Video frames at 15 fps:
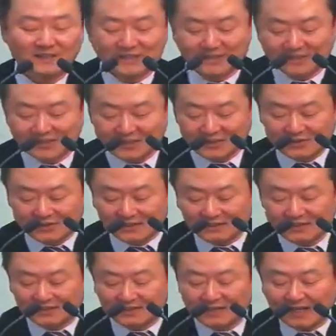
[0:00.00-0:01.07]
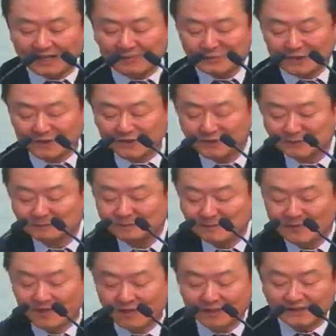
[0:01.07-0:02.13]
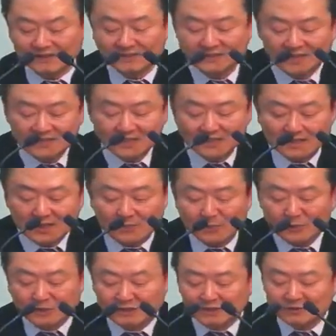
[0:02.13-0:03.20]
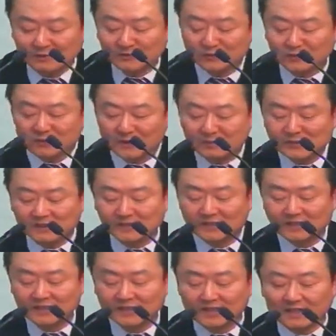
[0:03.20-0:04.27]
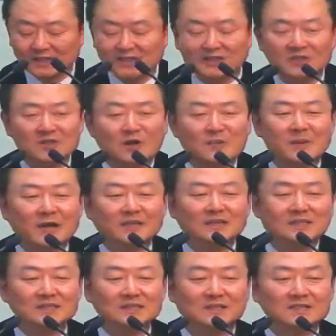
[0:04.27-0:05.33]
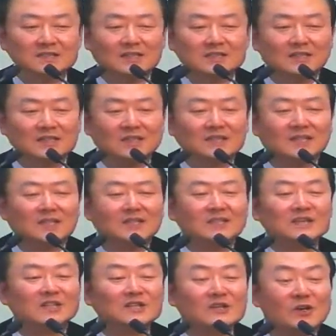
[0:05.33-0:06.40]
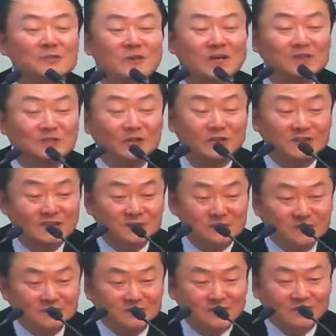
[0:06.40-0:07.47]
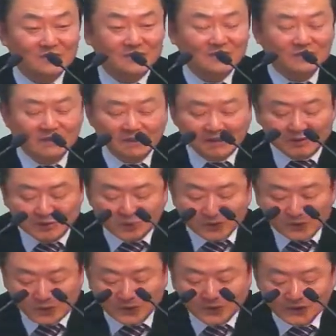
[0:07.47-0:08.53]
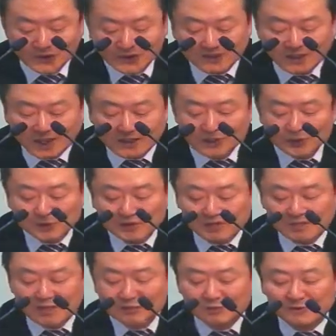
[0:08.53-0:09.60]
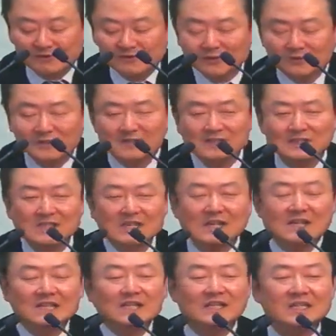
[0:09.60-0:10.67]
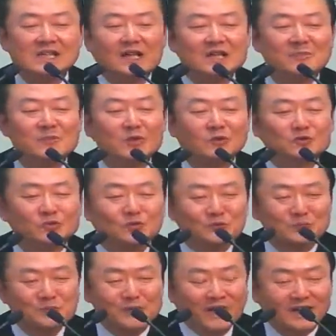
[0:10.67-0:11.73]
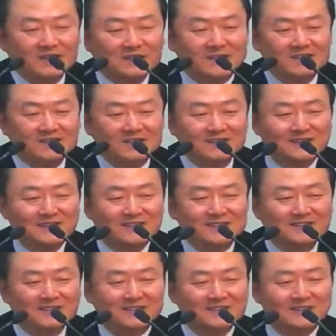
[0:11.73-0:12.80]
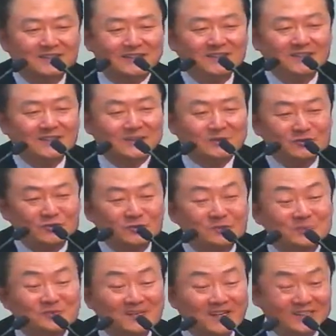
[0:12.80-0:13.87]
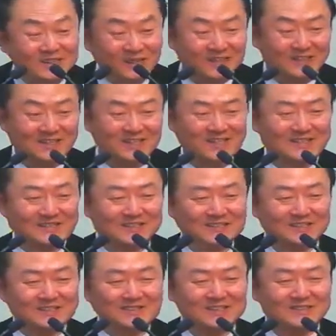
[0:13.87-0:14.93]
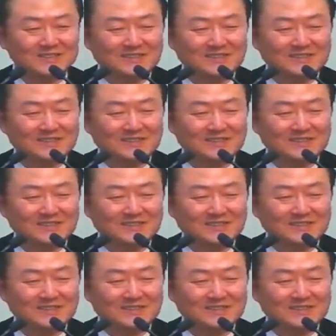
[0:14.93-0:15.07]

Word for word: 그래서 이 대림절은 이 세상에 오신 주님을 기념하는 기념의 절기이면서 또 다시 오실 예수 그리스도를 기다리며 준비하는 준비의 절기라는 것이죠.